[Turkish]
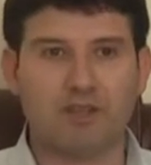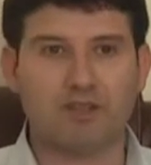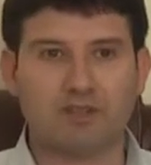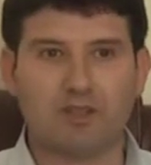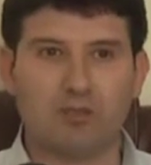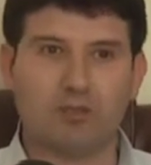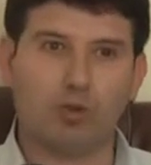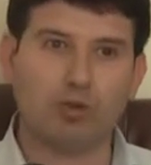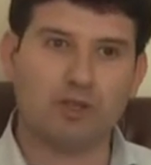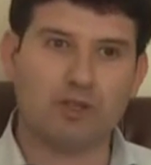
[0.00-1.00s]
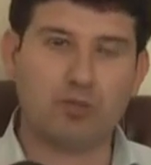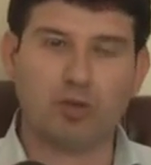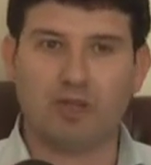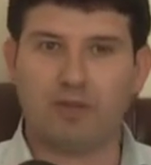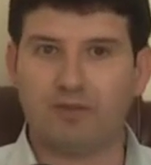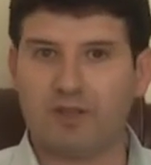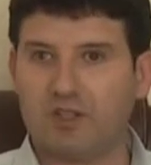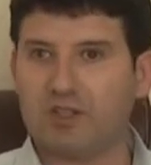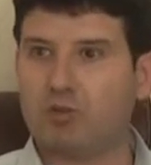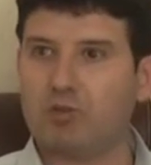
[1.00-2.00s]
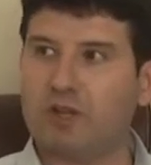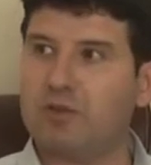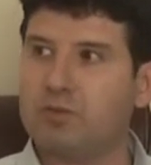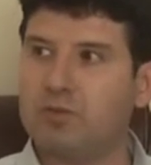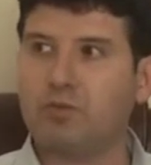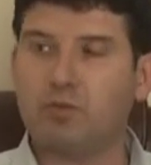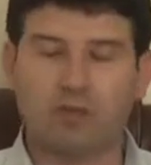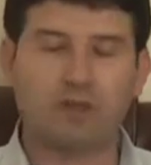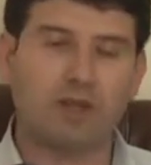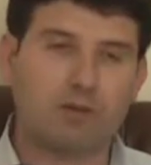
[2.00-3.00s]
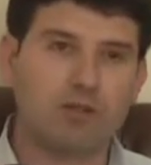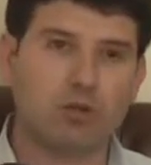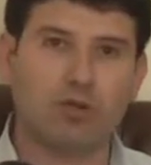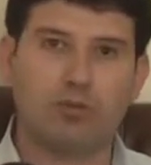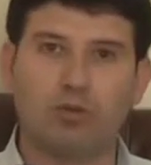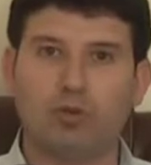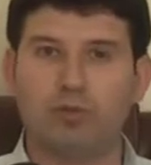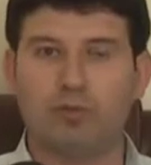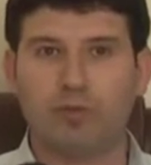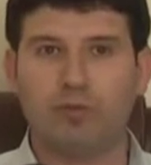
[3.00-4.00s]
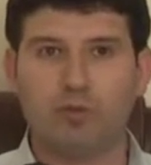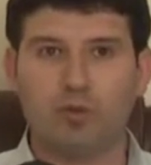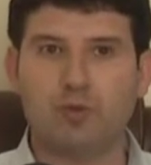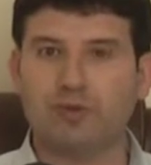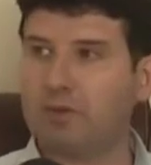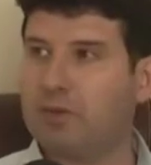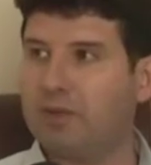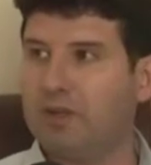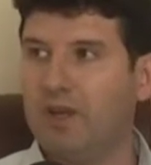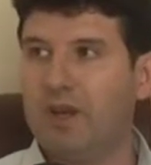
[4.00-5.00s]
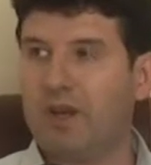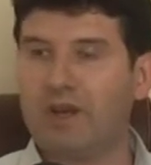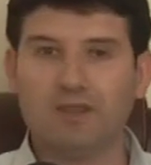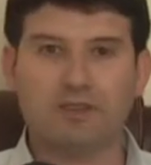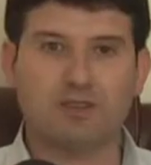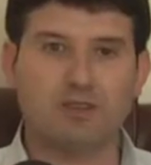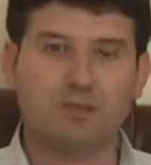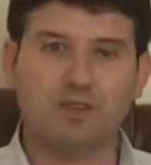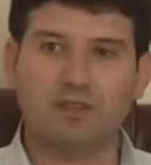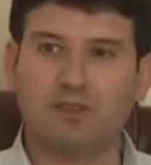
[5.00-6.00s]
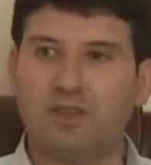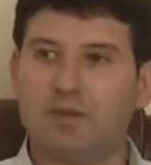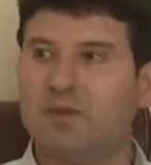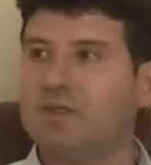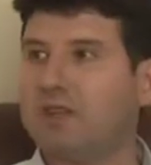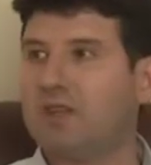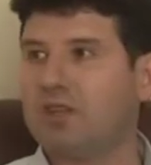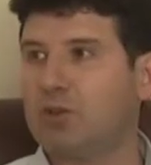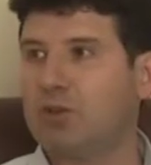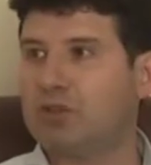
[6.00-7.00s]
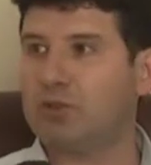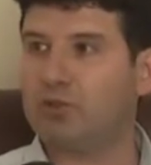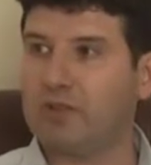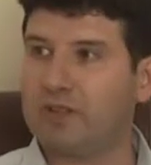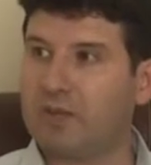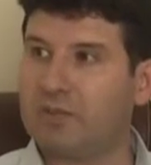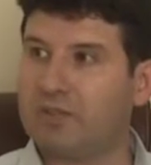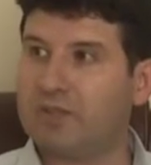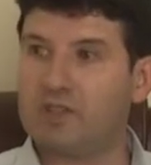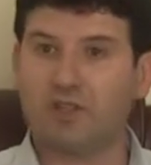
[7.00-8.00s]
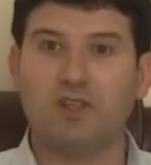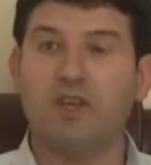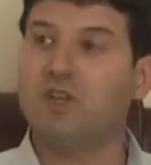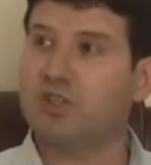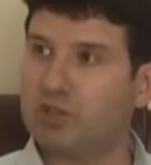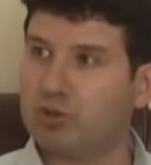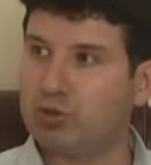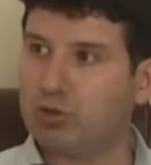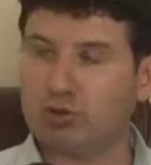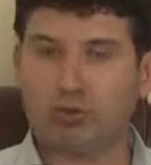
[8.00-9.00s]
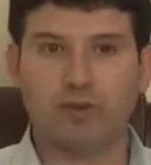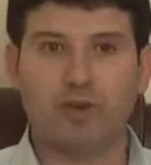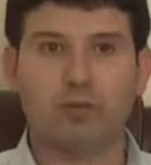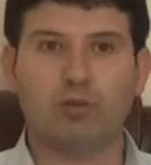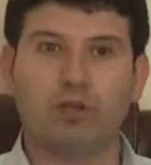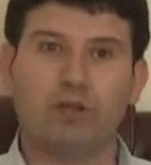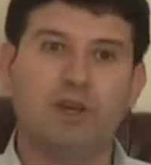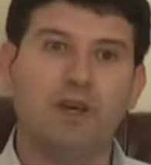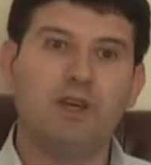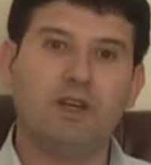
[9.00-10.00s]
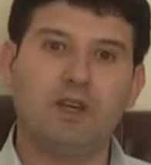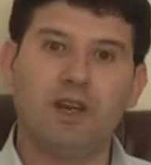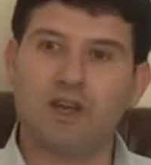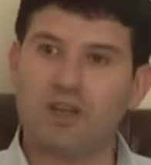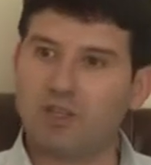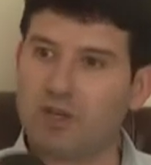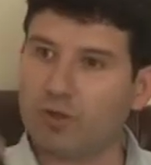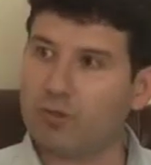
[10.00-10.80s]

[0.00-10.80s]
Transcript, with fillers: En azından biz onlar mükellefler için düzenlenmiş, düzenlenmiş olan bu mücbir sebebin aynısının biz e, meslektaşlar olarak da düzenlenmesi için çalışıyoruz ve bunları e, her geçen gün...